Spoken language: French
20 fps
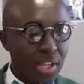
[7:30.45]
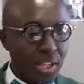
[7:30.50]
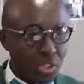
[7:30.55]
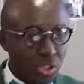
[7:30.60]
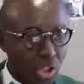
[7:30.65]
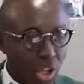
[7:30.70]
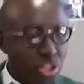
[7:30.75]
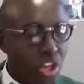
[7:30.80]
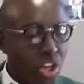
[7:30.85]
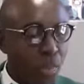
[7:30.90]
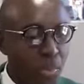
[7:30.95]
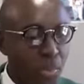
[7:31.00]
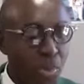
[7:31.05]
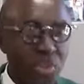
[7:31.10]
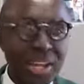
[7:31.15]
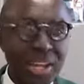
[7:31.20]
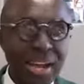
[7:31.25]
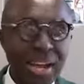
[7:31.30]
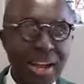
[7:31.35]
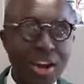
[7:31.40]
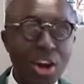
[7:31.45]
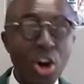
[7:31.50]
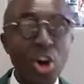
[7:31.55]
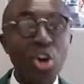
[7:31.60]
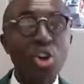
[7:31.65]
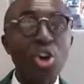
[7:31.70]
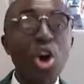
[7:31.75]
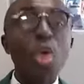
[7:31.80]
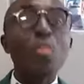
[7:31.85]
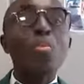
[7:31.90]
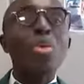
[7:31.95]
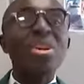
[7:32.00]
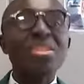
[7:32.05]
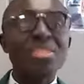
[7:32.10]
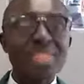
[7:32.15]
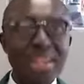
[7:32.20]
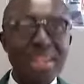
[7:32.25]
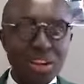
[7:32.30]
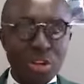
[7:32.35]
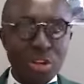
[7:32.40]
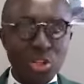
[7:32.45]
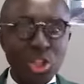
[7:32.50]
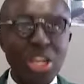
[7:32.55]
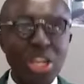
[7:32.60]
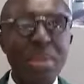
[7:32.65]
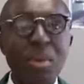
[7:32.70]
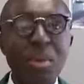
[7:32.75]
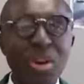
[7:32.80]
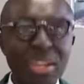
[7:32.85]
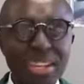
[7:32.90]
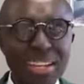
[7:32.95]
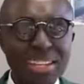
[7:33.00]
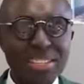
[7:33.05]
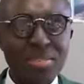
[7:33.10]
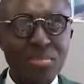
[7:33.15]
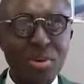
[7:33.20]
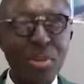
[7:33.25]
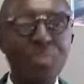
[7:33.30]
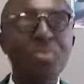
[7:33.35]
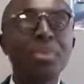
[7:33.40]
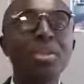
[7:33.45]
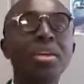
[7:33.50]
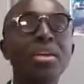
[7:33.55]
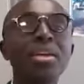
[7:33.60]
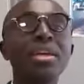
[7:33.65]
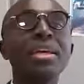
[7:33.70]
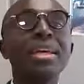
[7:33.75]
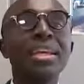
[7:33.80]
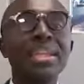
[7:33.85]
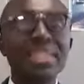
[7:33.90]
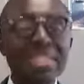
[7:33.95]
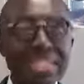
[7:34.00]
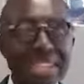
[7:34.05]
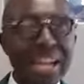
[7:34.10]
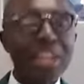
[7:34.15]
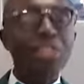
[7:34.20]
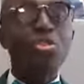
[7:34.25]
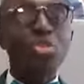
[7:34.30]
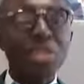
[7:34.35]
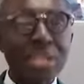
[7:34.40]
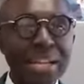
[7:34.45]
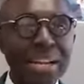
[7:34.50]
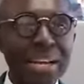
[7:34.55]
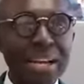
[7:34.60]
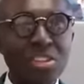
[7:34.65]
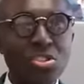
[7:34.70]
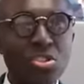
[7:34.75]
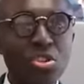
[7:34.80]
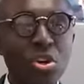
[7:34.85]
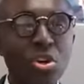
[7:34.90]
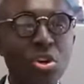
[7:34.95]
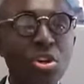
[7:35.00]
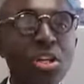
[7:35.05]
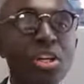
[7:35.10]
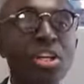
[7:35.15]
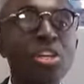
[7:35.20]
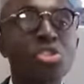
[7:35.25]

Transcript: Deux ans plus tard, en l'an moins 5 du kimbongisme, il dira une autre déclaration.